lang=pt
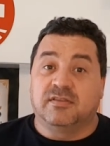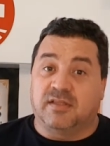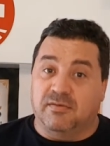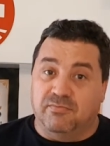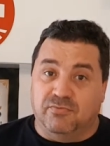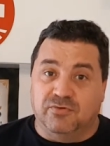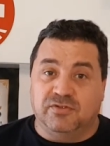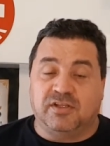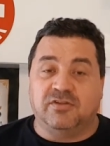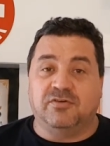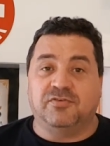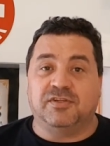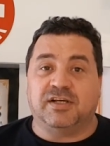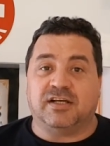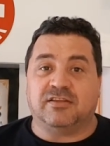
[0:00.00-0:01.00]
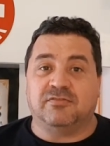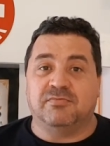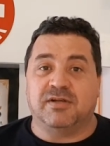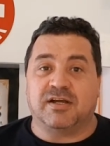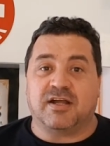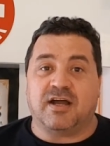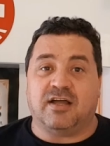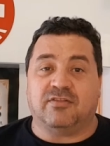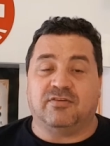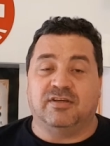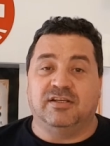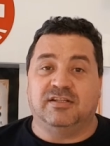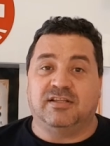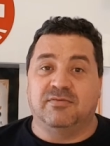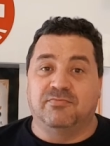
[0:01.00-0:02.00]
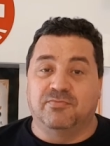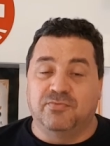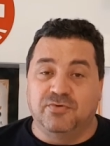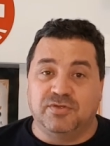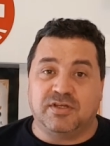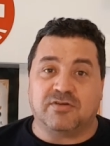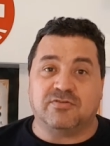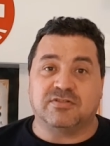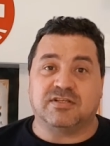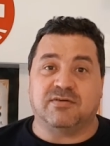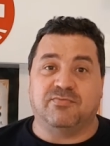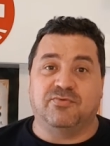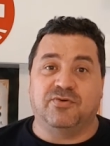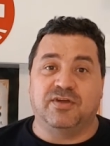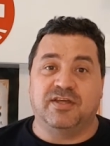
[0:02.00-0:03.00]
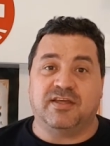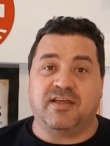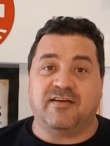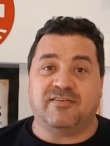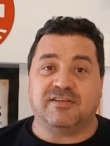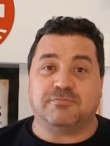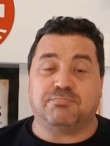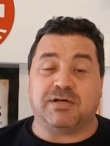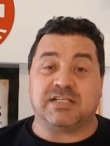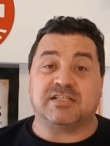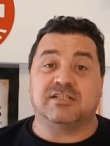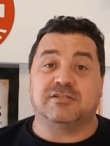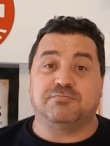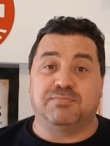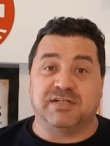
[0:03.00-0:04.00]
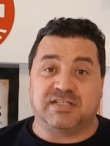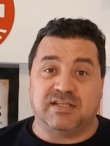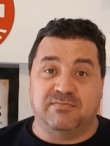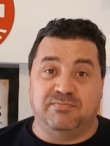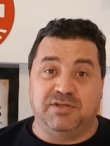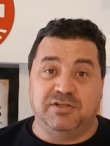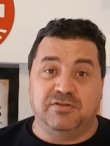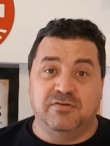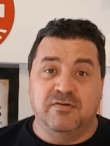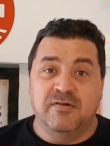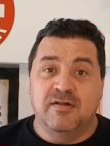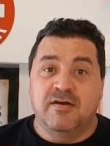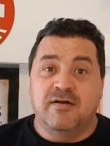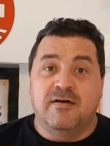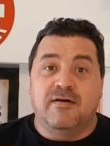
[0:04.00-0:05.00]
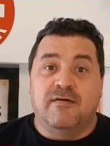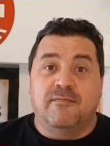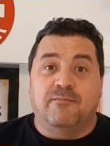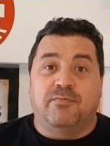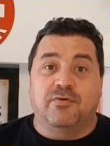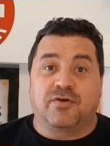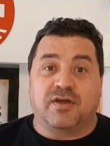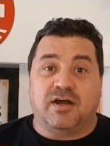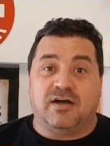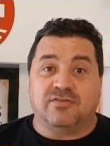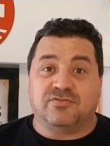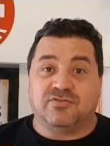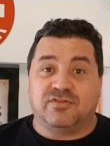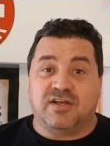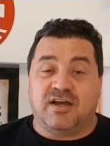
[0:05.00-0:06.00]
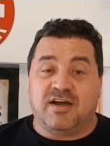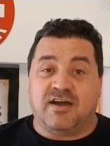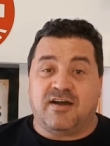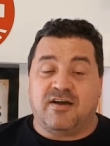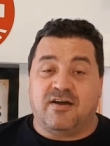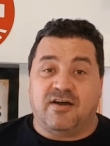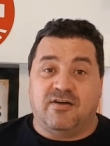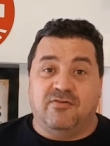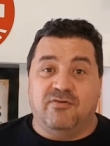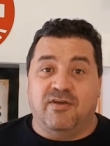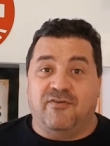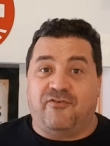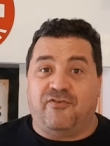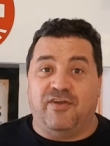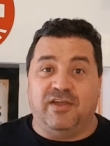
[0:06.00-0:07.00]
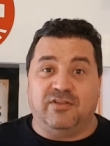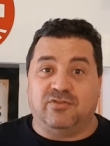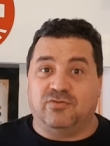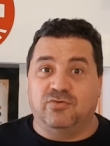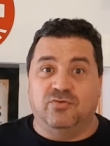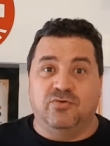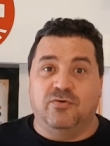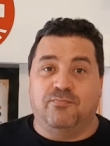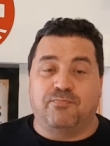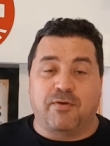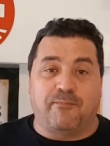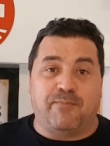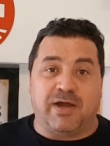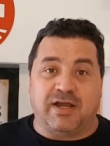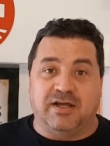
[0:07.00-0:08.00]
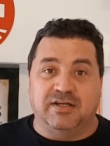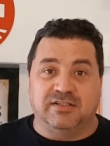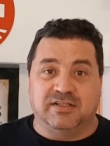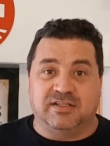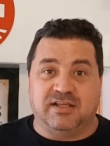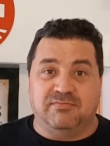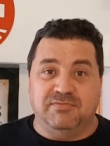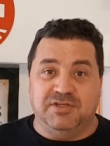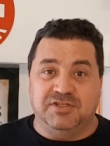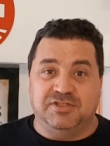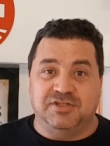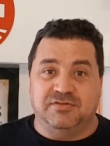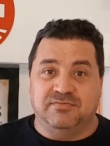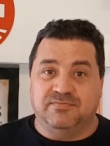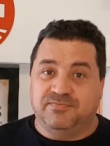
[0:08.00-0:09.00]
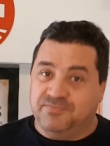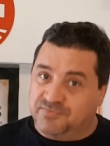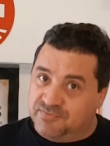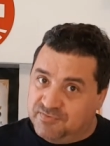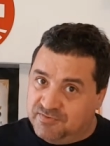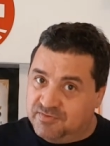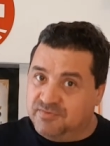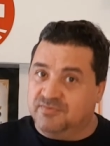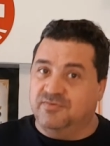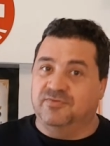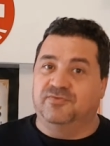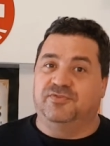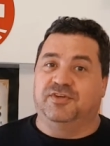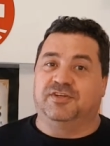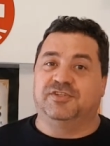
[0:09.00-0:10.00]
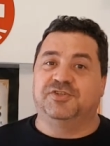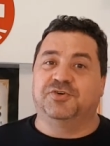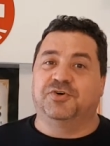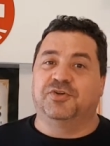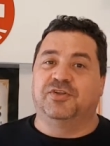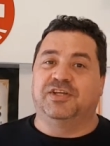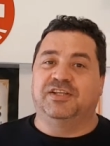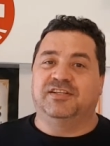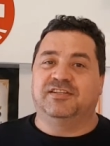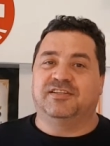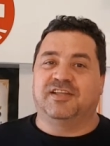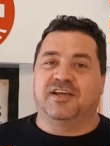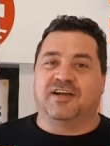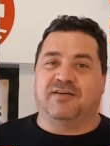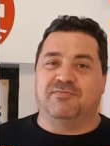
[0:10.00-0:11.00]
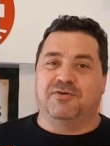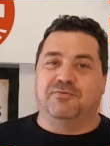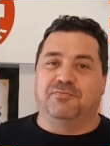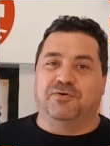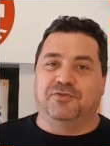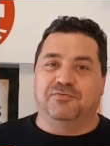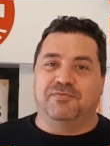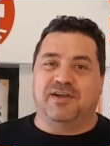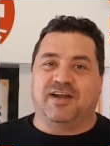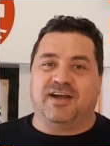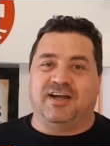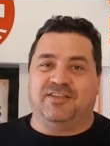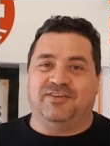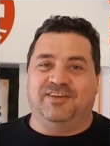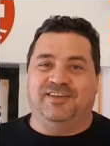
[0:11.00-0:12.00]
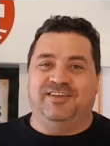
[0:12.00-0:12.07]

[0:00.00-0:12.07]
tem muita novidade no mercado aí, tem muita coisa boa aí que às vezes passa despercebido por causa da o efeito propaganda da mídia. Fique de olho, hein? Tem caminhão bom no mercado